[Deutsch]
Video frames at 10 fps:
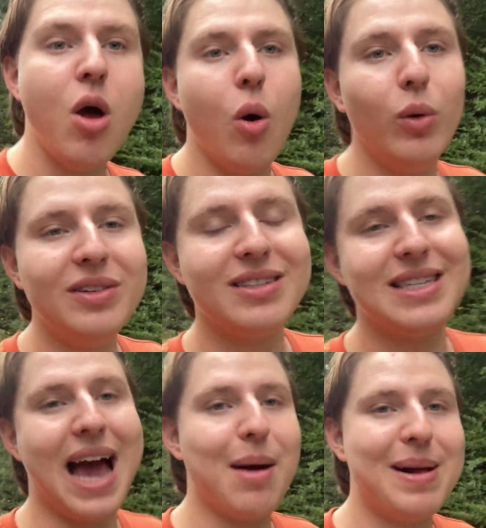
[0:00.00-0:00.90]
und
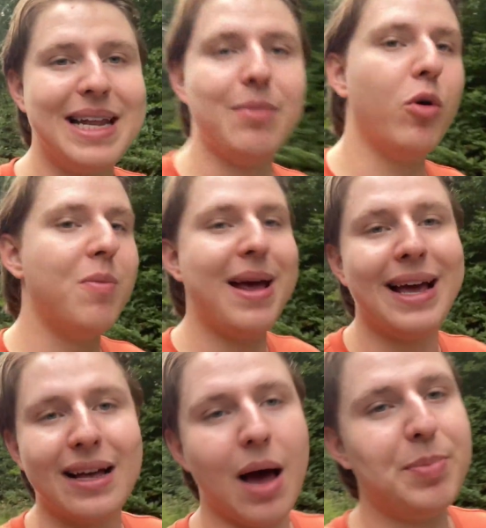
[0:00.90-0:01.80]
sie haben halt eben Unmengen
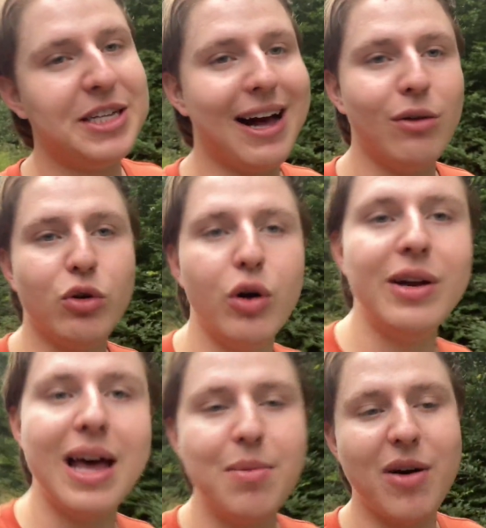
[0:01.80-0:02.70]
an Kapital und können
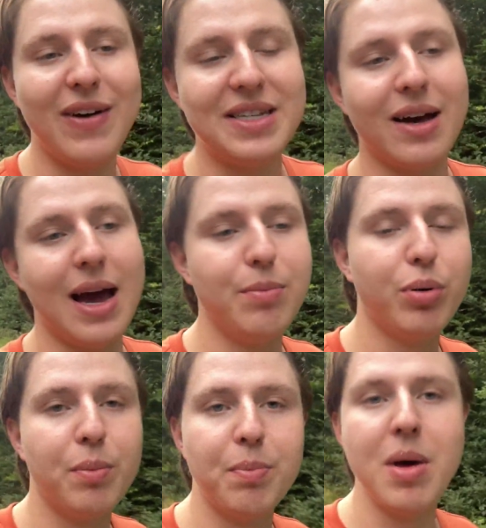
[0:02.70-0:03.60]
da immer weiter
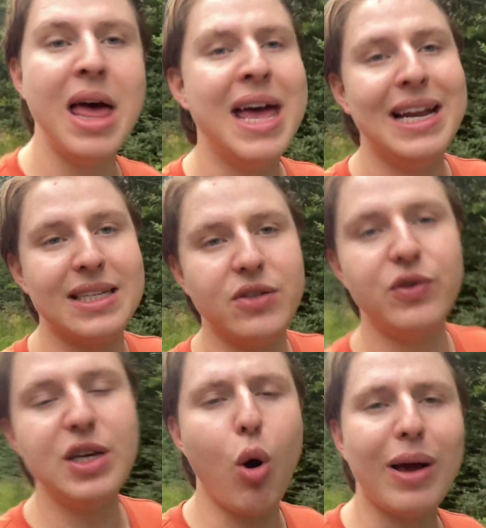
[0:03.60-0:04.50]
reinpumpen. Das ist für
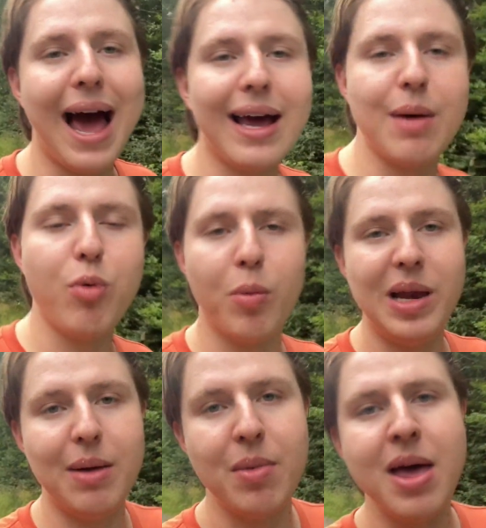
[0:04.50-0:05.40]
sie auch gar kein
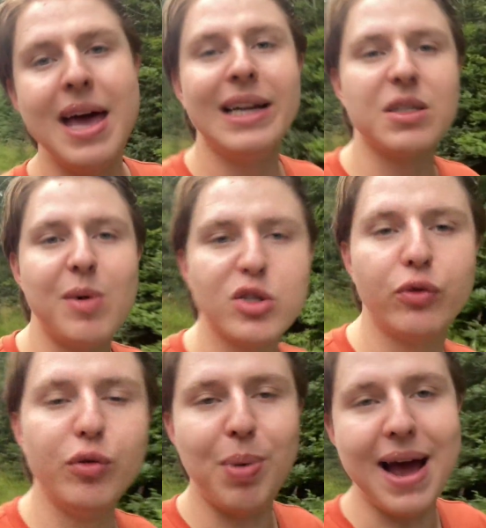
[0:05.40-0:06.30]
Problem, das mal so
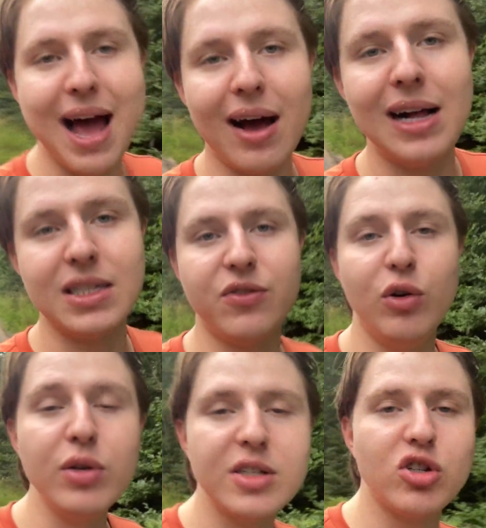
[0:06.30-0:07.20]
für ein paar Jahre als
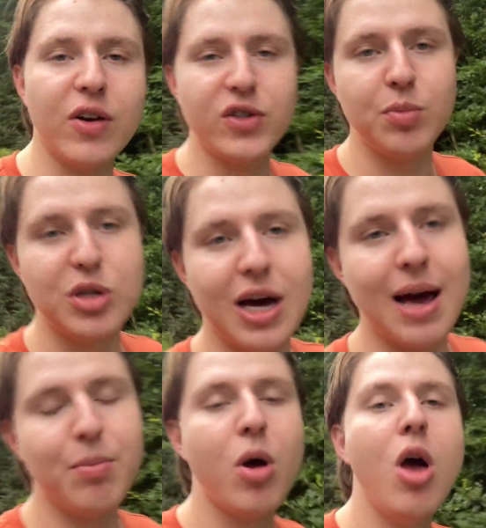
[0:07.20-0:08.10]
Verlustgeschäft zu
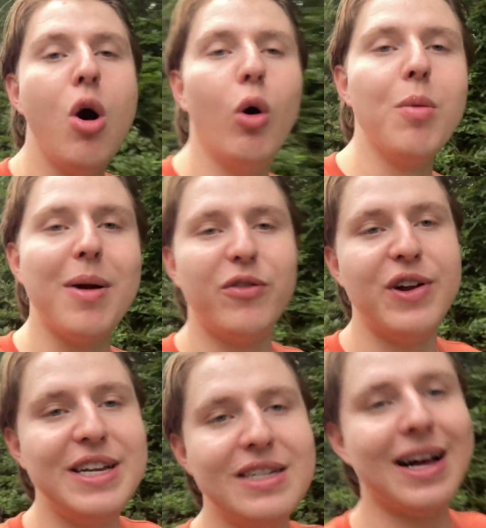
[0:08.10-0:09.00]
betreiben und man
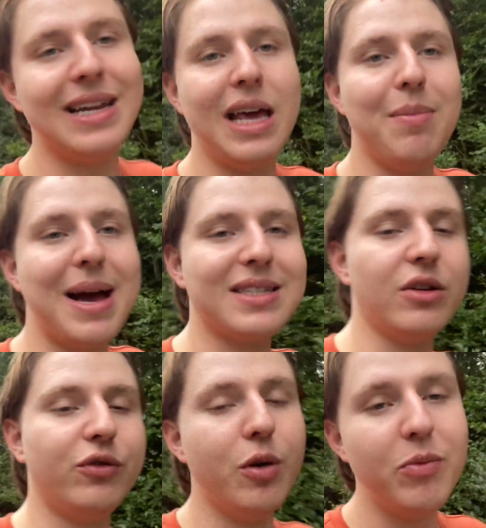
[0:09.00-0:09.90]
verdient halt eben erst in
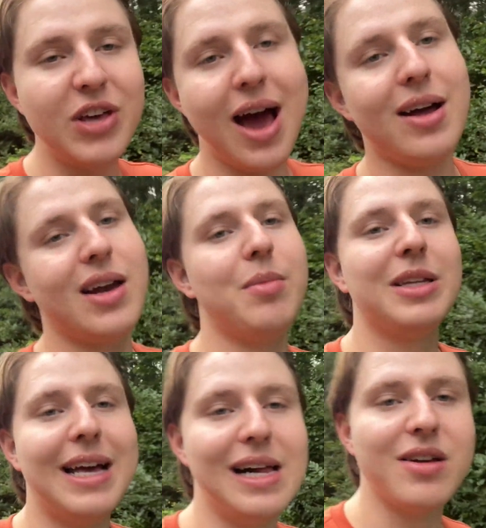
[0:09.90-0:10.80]
fünf Jahren damit
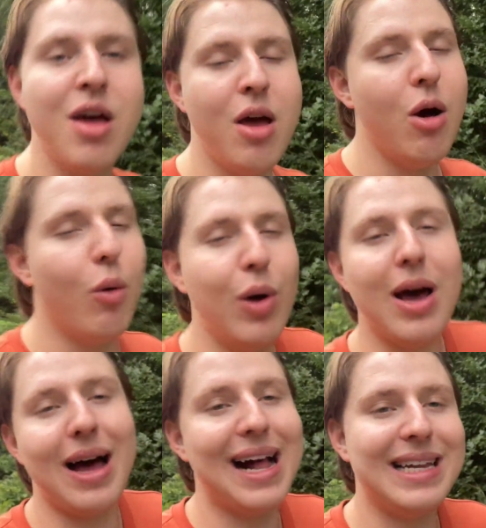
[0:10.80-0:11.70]
Geld
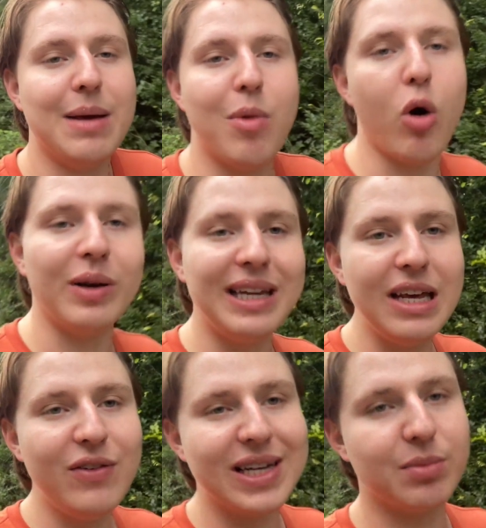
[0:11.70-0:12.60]
oder halt eben auch
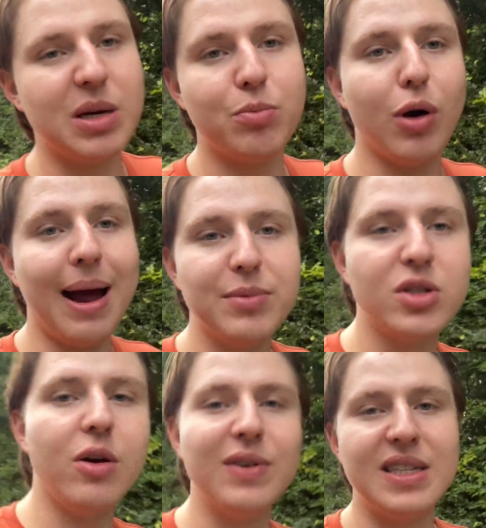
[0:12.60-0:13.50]
nie, wie das mit dem Prime
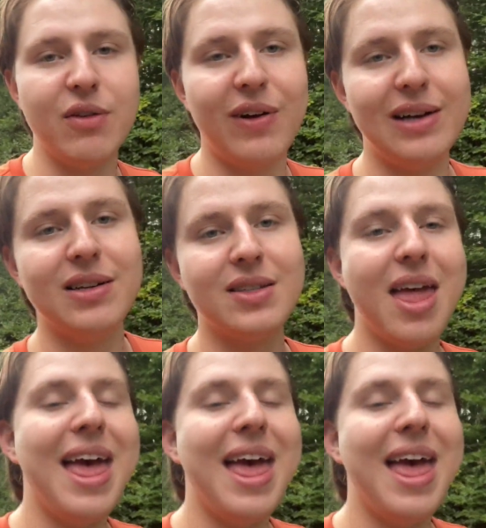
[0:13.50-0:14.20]
Service der Fall ist.